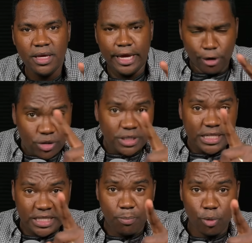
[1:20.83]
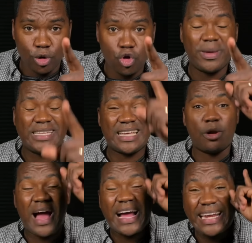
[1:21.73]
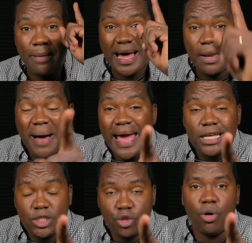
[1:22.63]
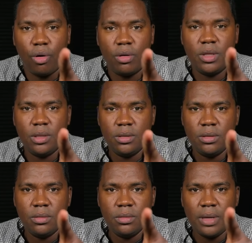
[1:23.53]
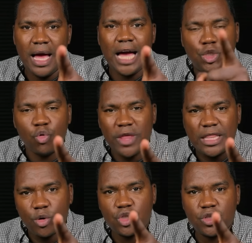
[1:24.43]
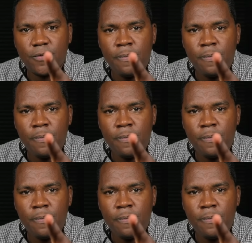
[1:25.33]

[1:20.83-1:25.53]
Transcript: Y los discípulos comenzaron a clamar, Maestro, ayúdanos.